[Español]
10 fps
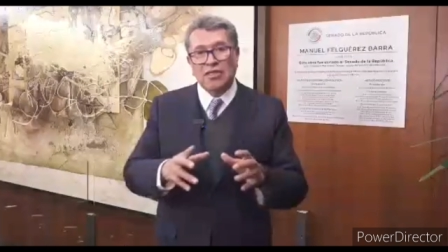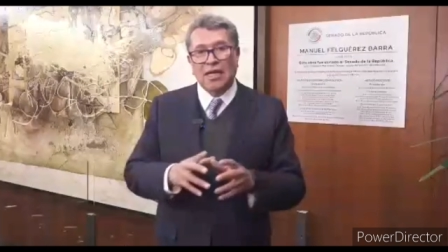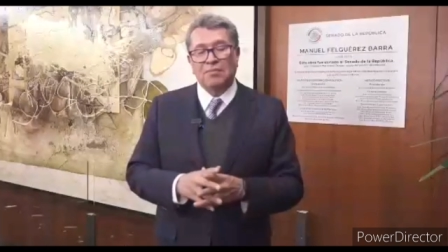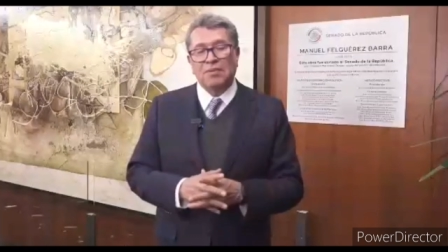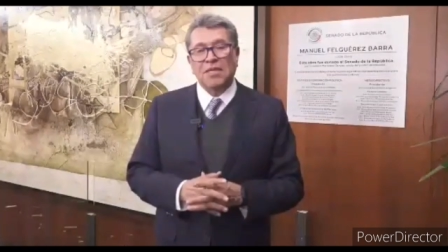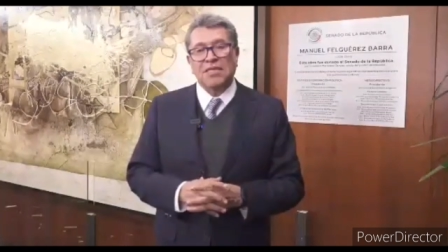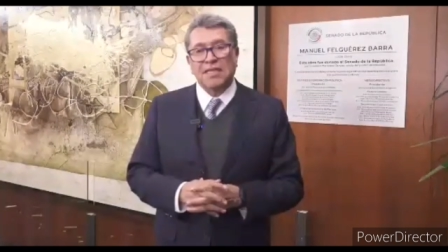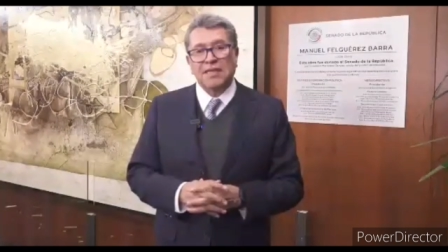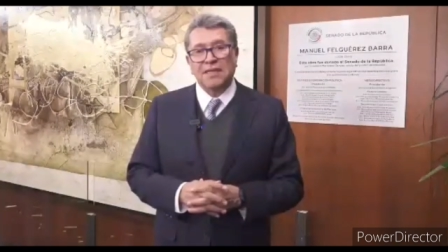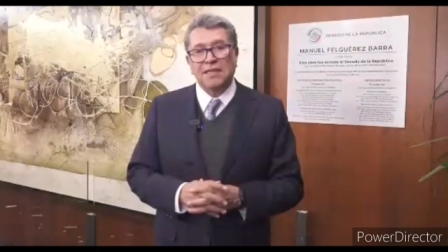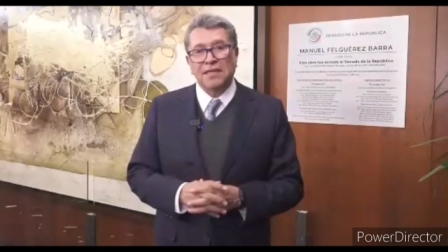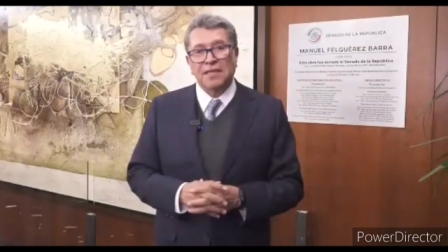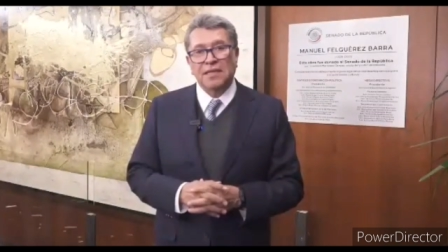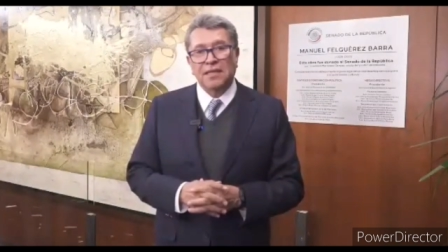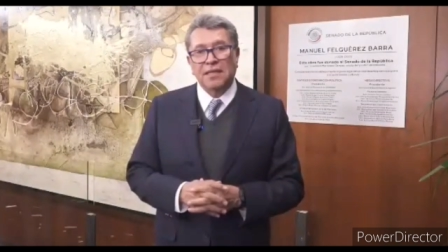está presente
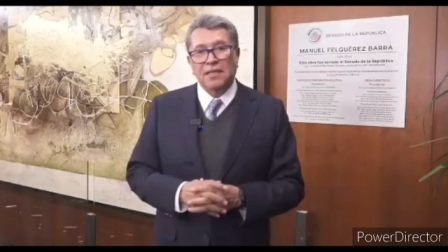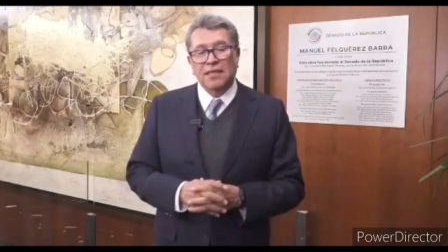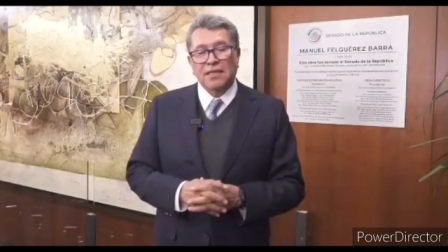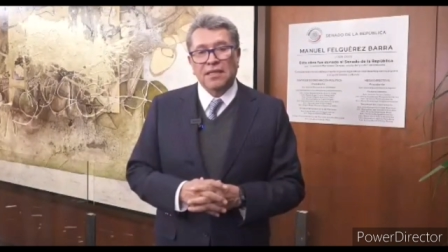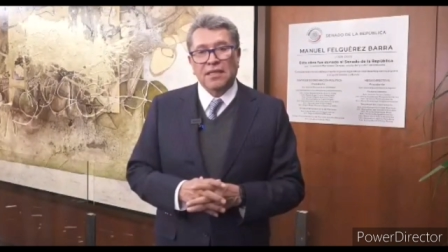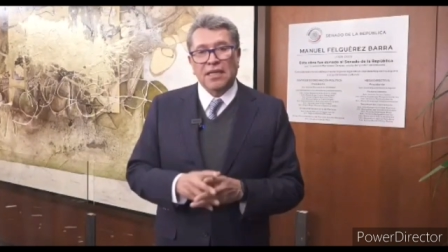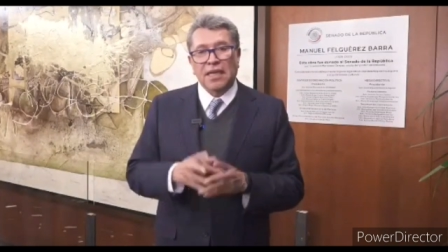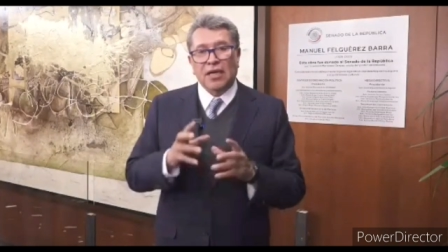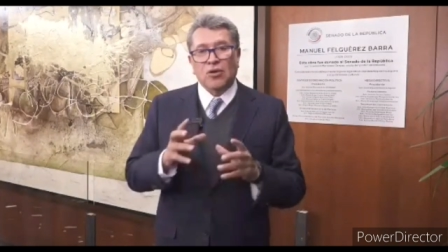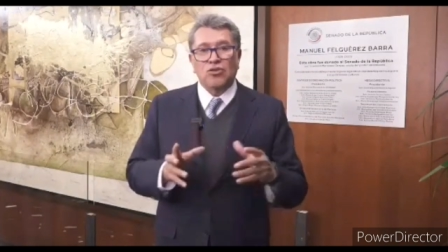y la